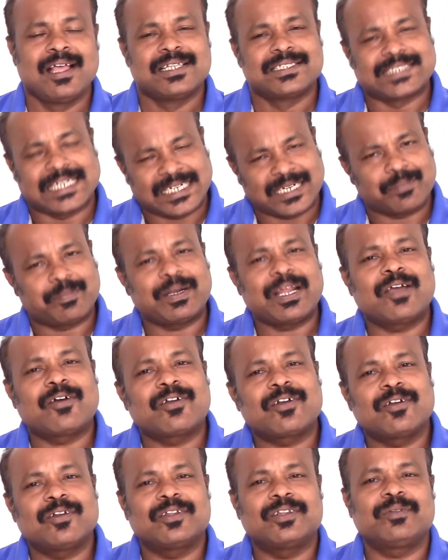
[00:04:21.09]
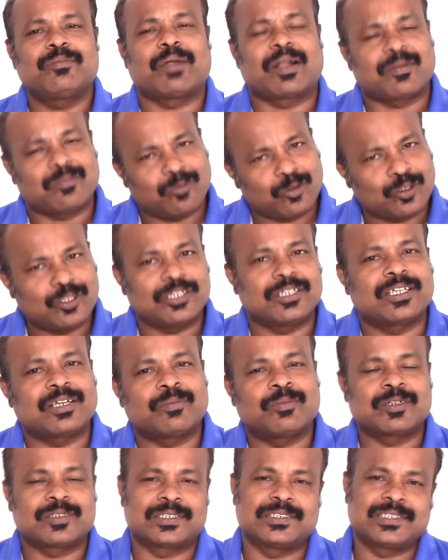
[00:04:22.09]
சட்டப்படி அவர்கள் வந்து மனமுத்து
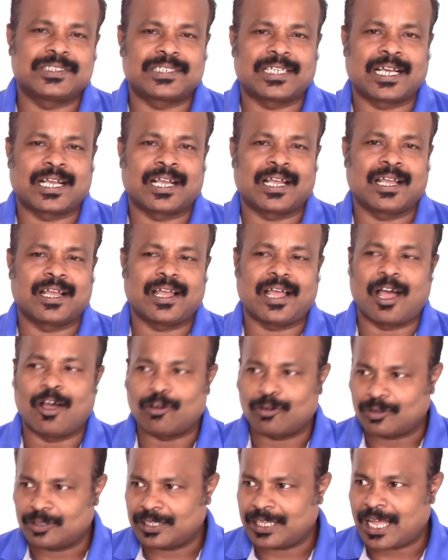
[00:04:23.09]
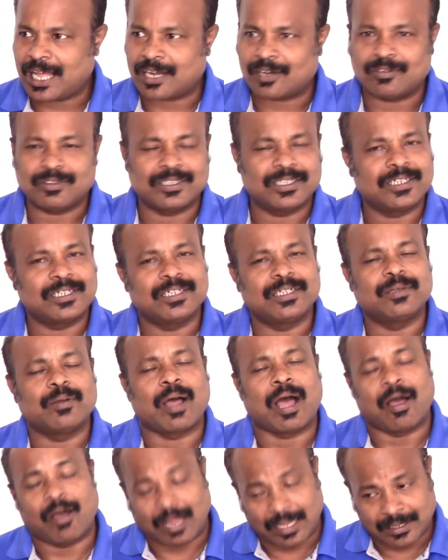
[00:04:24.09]
திருமணம் செஞ்சுக்கிட்டாங்க அவர் வந்து யாரும் வந்து
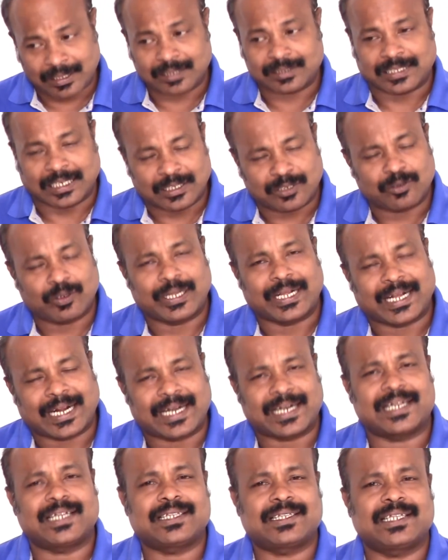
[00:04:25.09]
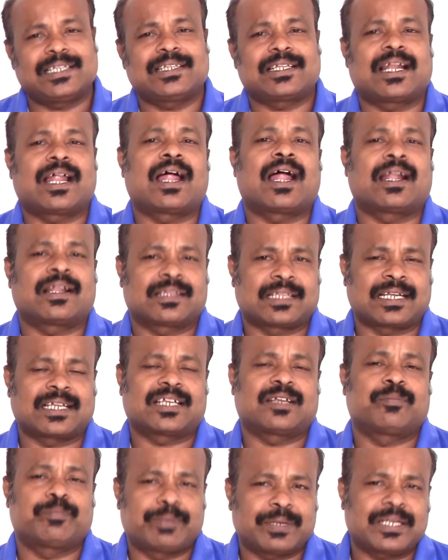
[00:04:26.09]
அது தன்னுடைய கழகத்தை த
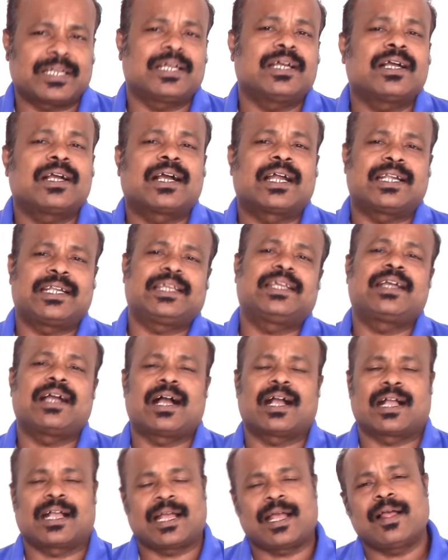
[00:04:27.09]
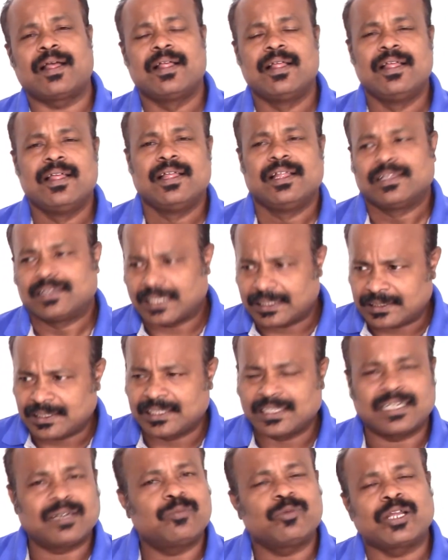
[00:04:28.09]
தனக்கு பிறகு கட்டி காக்க
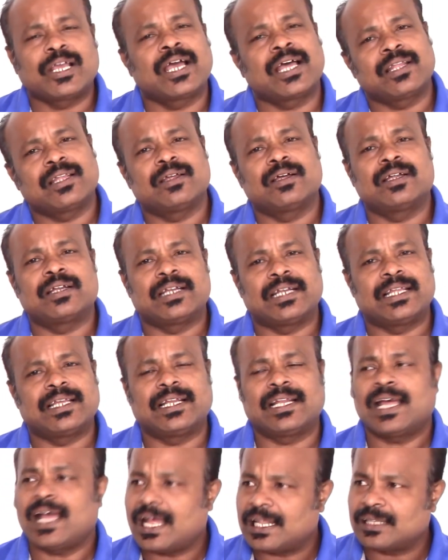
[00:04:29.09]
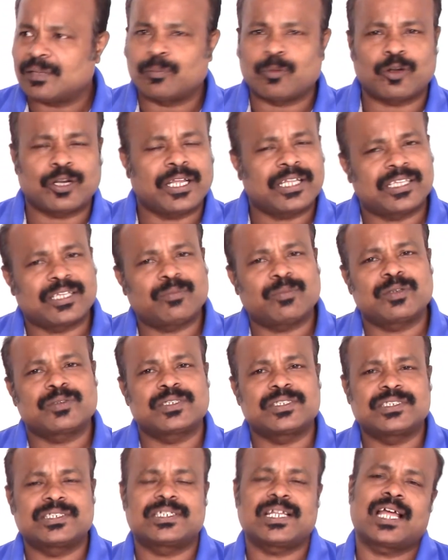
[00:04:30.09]
தத்தெடுக்க முடியாத நிலையில் அந்த பொண்ணையை திருமணம்
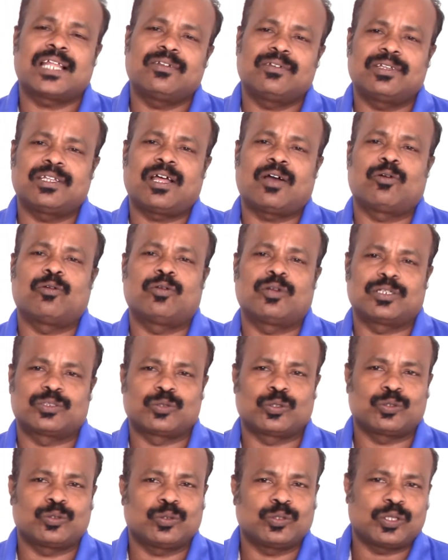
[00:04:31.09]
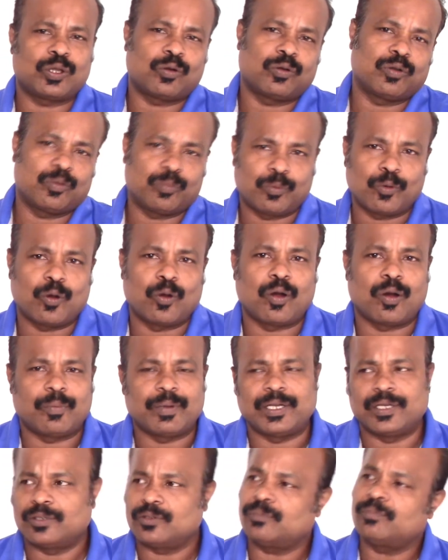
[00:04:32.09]
செஞ்சுட்டு அது வந்து அவங்களுடைய சொத்து வந்து அவங்களுக்கு போகும்
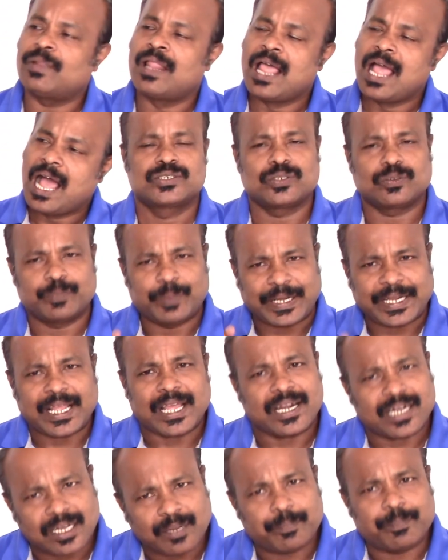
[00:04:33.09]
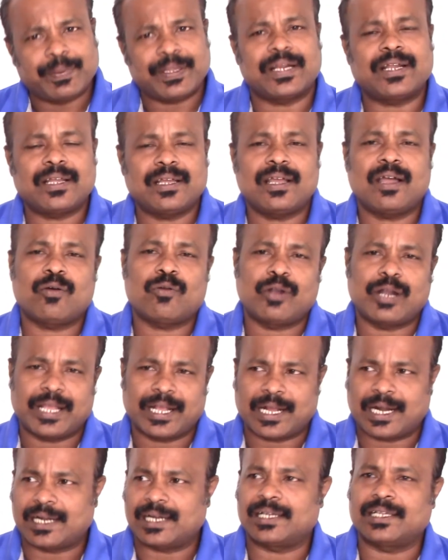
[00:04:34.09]
அப்படின்ட்டும் ஸோ பெரியாருக்கு பிறகு அவருடைய
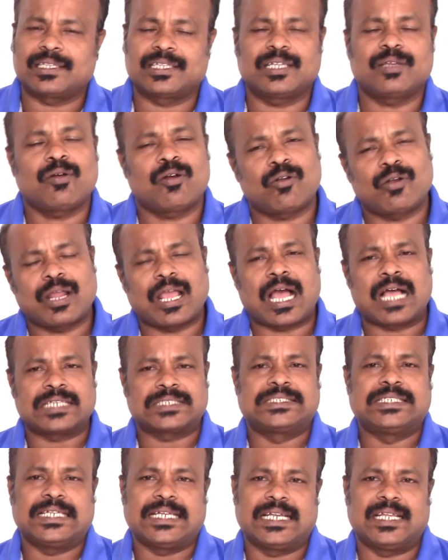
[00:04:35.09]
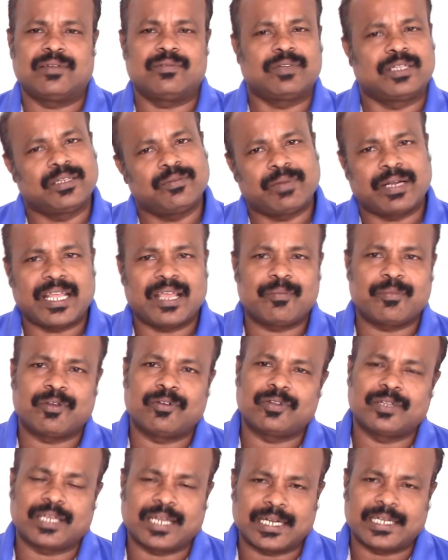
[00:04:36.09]
கழகத்தையும் அவருடைய ஆஸ்திகளையும் வந்து மணியம்மை
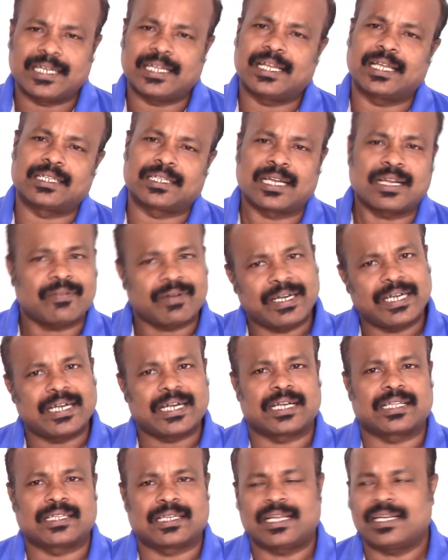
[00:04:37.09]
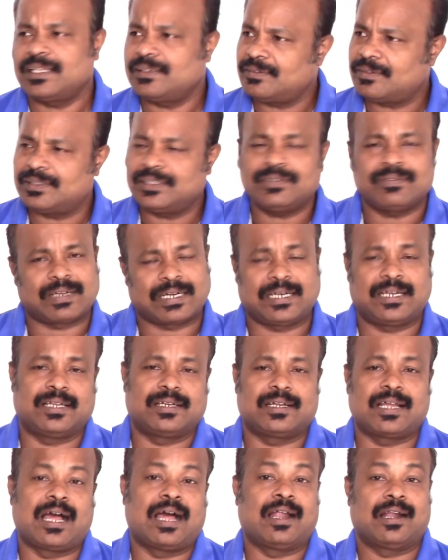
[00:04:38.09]
வந்து கட்டி காத்தினார் வழி நடத்தினார் இது வந்து
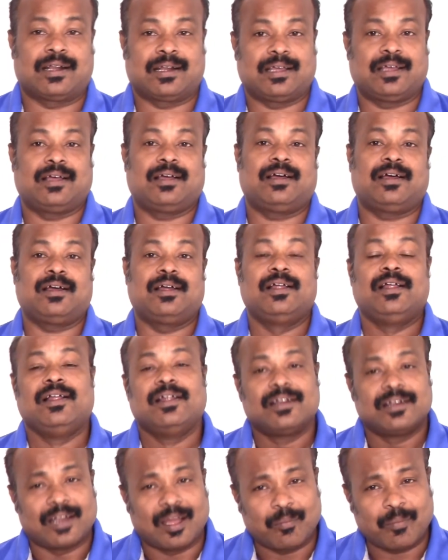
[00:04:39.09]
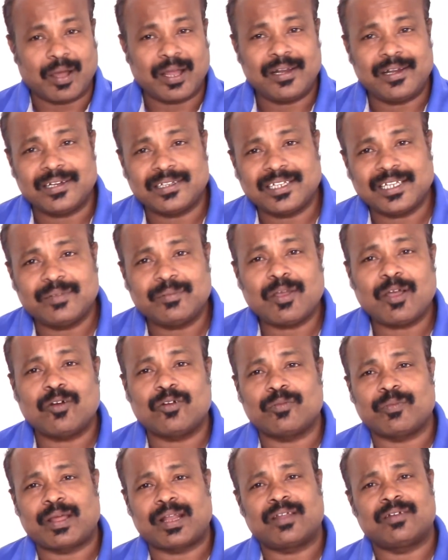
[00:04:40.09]
வரலாறு ஆனால் நம்மால் எடுத்ததுமே
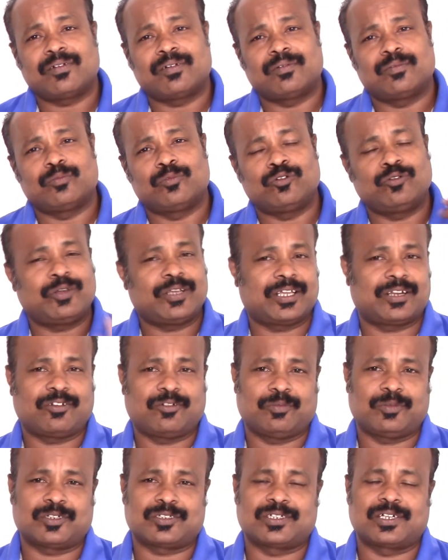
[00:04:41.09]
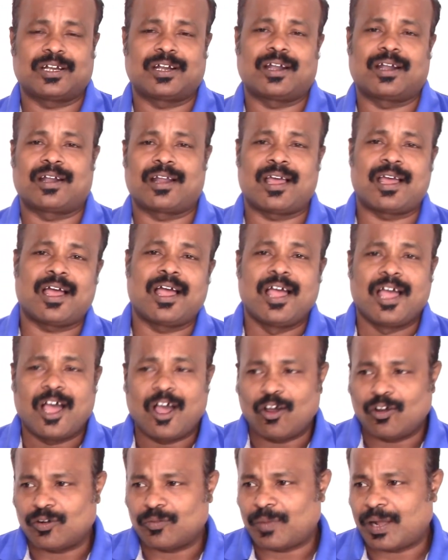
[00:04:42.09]
அவர் மேலே முன்வைக்கிற விமர்சனம் என்னன்னா
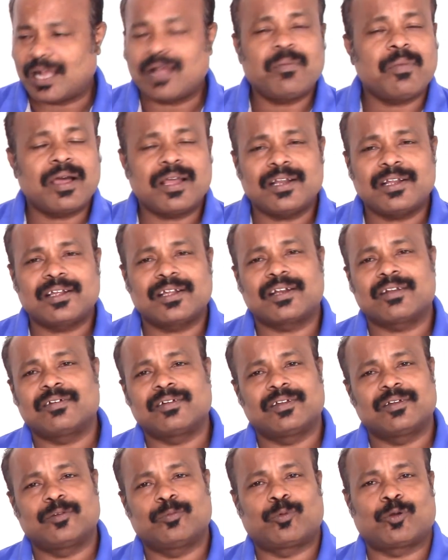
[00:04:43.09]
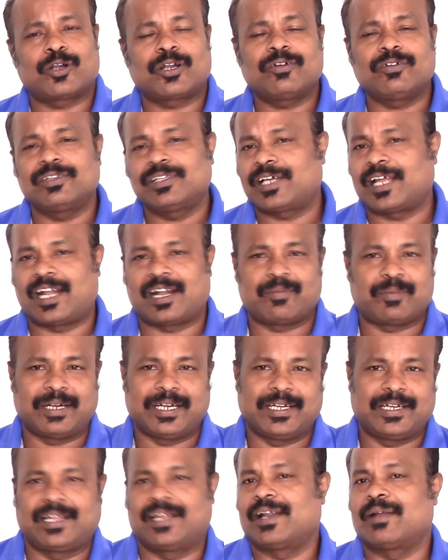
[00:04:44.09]
அவர் மகமாக இருக்கிற பொண்ணை வந்து கல்யாணம்
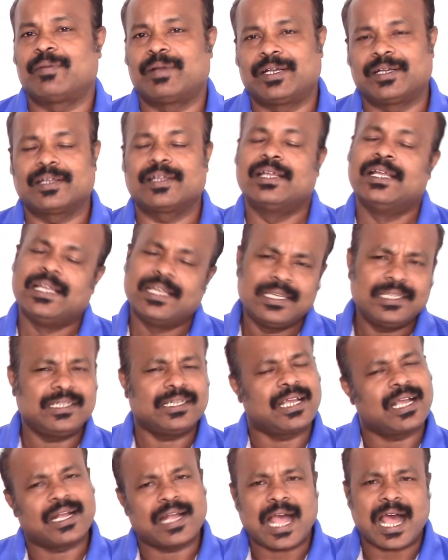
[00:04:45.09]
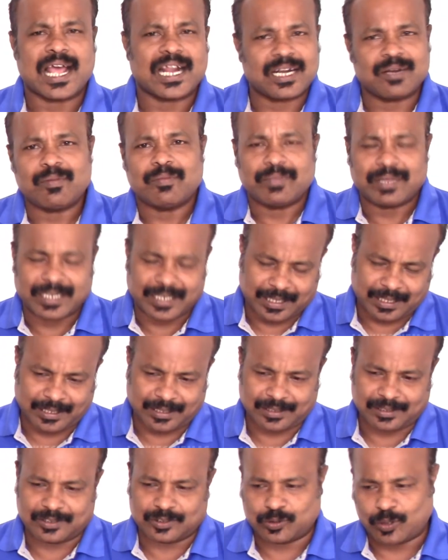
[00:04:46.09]
பண்ணிட்டார் அப்படின்ட்டு இதுக்கு காரணமும்
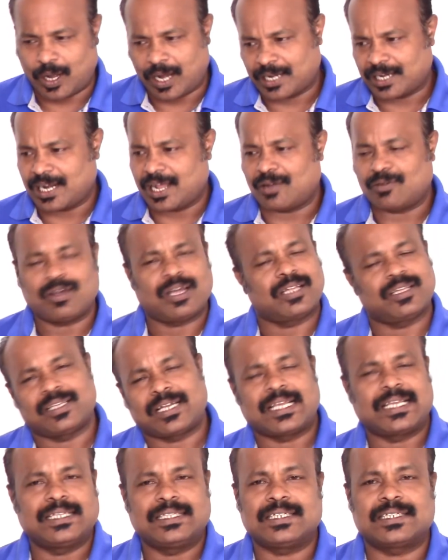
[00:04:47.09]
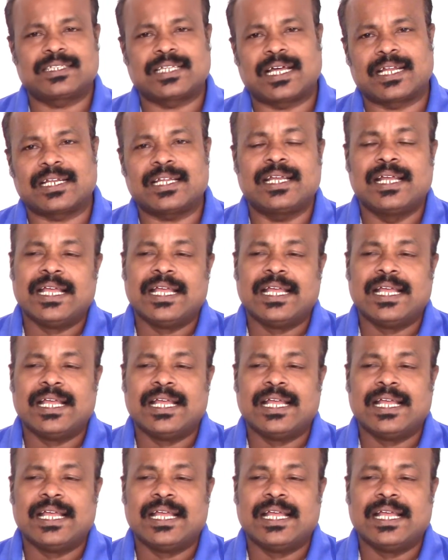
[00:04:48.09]
இருக்கின்றது ஸோ அண்ணாவும் அதெல்லாம் எதிர்த்தார்